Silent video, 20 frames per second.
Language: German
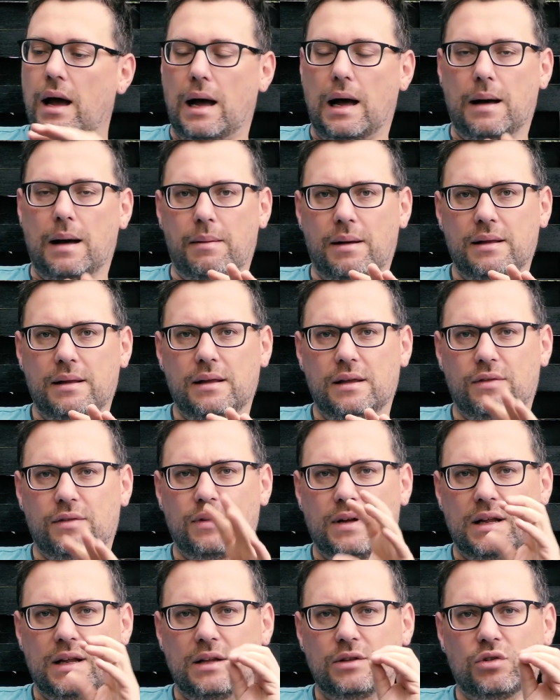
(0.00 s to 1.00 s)
Aber es
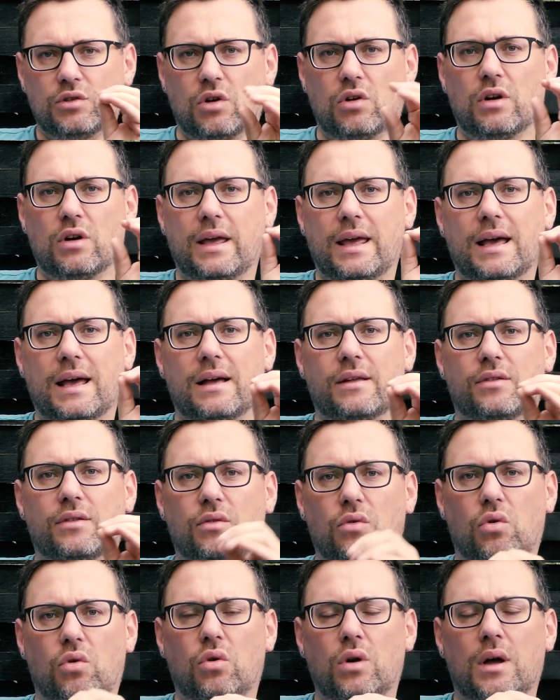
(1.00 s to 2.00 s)
war dann doch eher
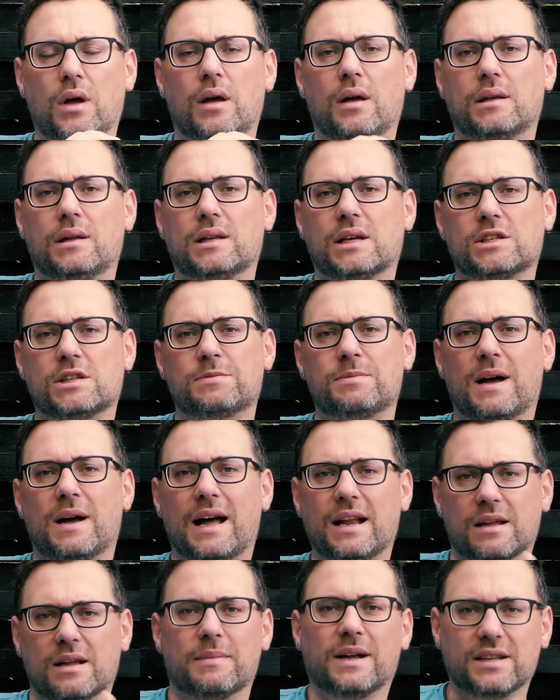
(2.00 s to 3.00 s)
so, dass mal
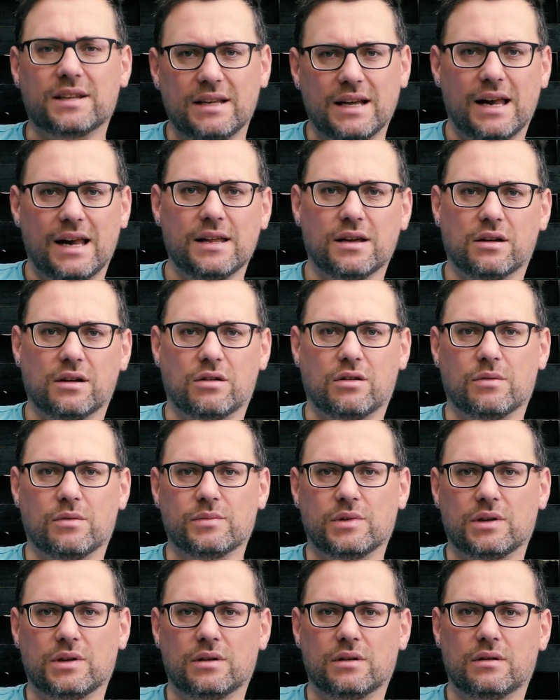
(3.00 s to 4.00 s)
andere Materialien
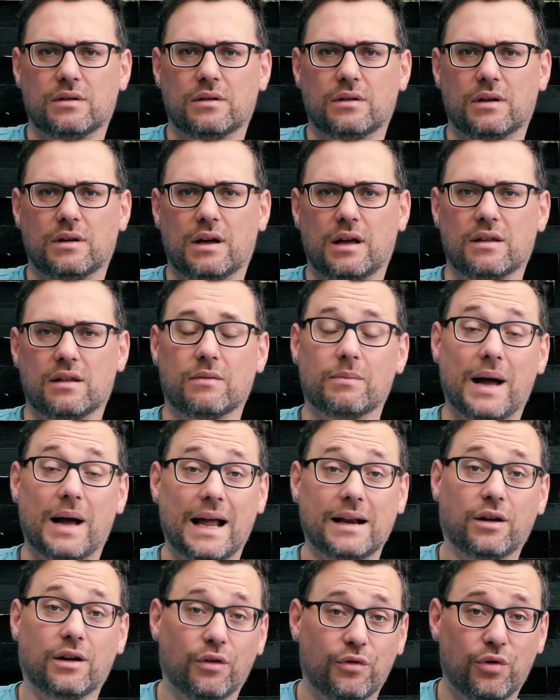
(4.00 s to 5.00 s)
gekommen sind. Also mal
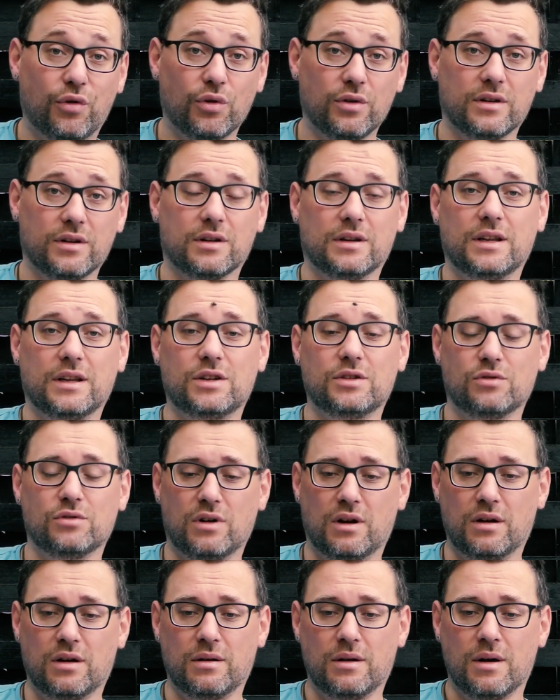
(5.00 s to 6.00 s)
andere Funde, nicht
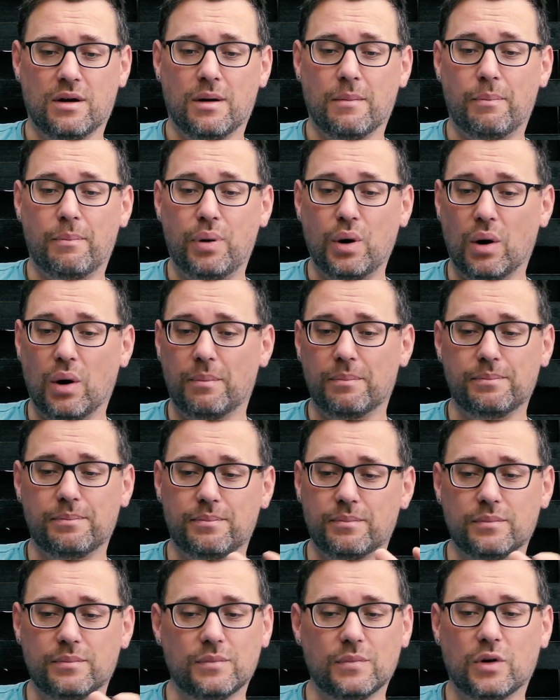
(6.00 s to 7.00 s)
nur
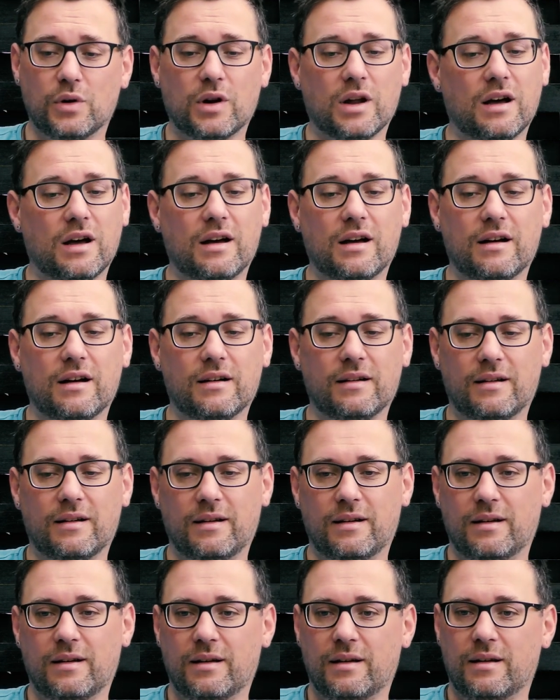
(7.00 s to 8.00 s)
Plompen oder
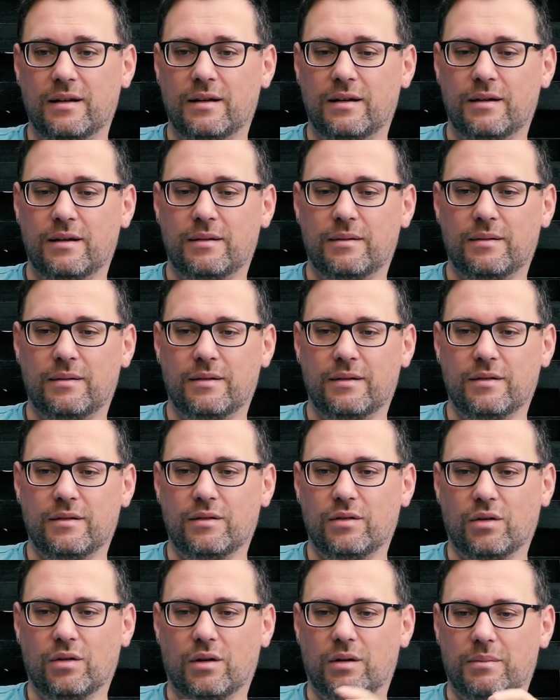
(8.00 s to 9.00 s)

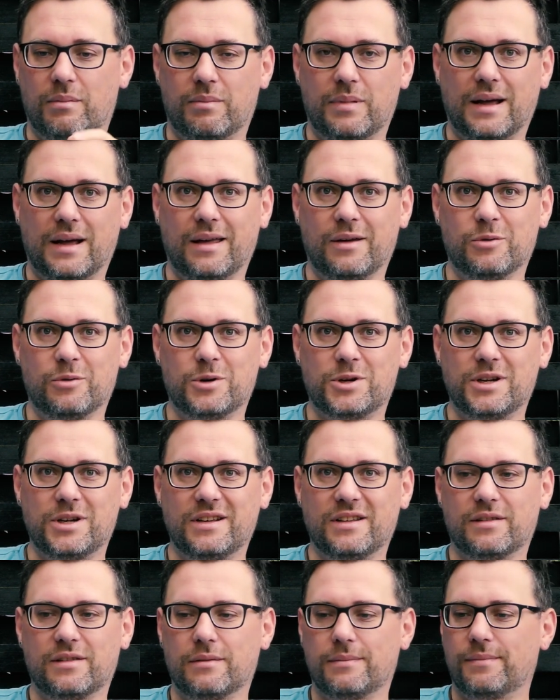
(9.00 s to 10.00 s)
ja,
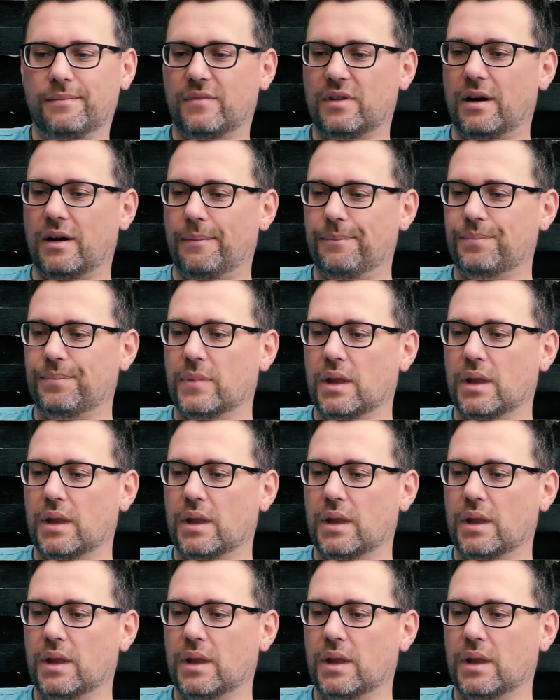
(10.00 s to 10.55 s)
Blei-Uschis. So,